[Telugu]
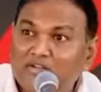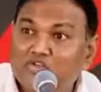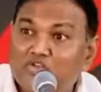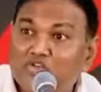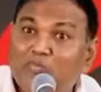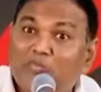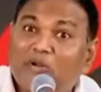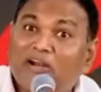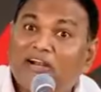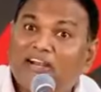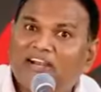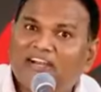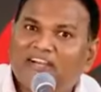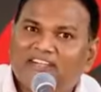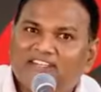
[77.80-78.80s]

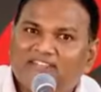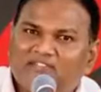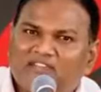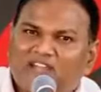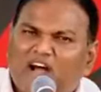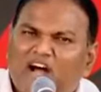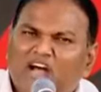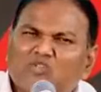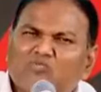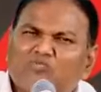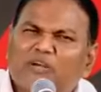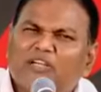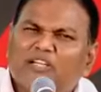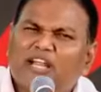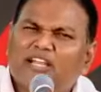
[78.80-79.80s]
సూపరింటెండెంట్
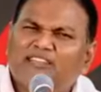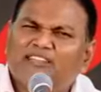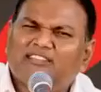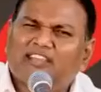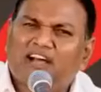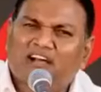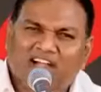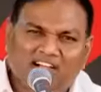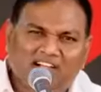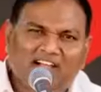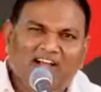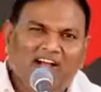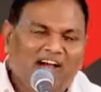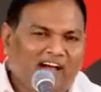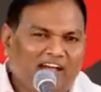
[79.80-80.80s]
హాస్పిటల్ అంతా
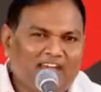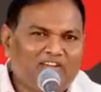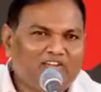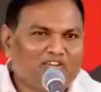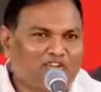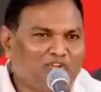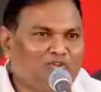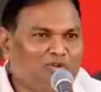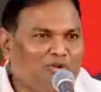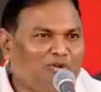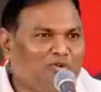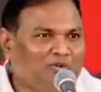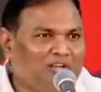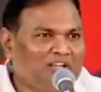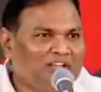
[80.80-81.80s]
ఆయన చేతుల్లో
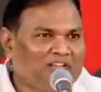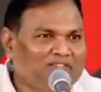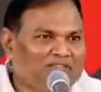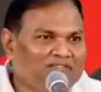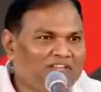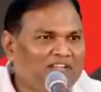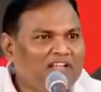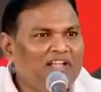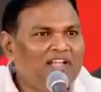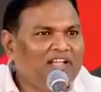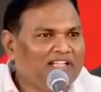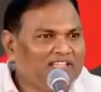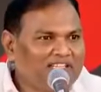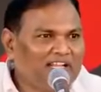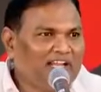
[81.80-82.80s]
ఉండేది
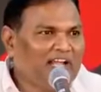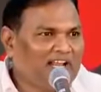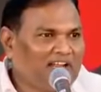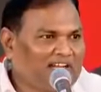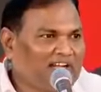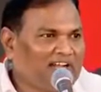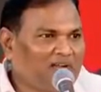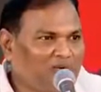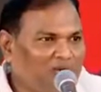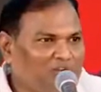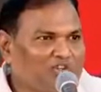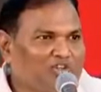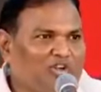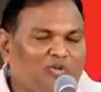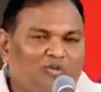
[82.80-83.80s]
దినాలు అట్లా
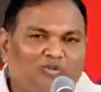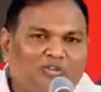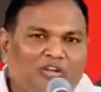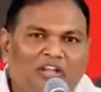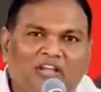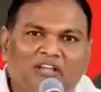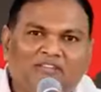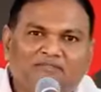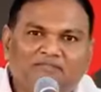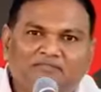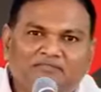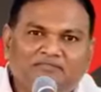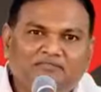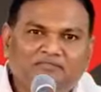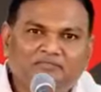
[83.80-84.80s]
కొనసాగుతున్నాయి
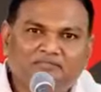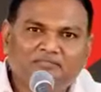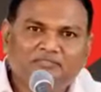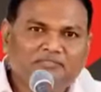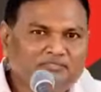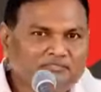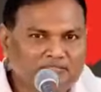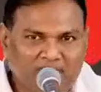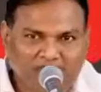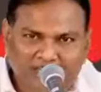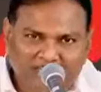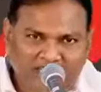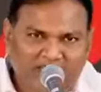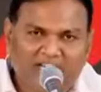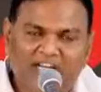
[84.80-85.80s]
మరి
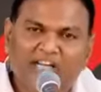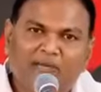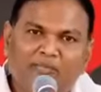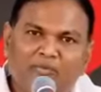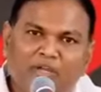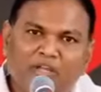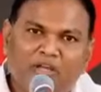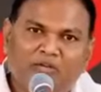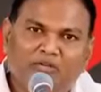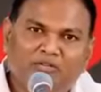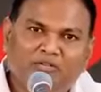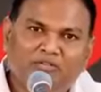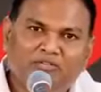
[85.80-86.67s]
రిటైర్డ్ అయిపోయారు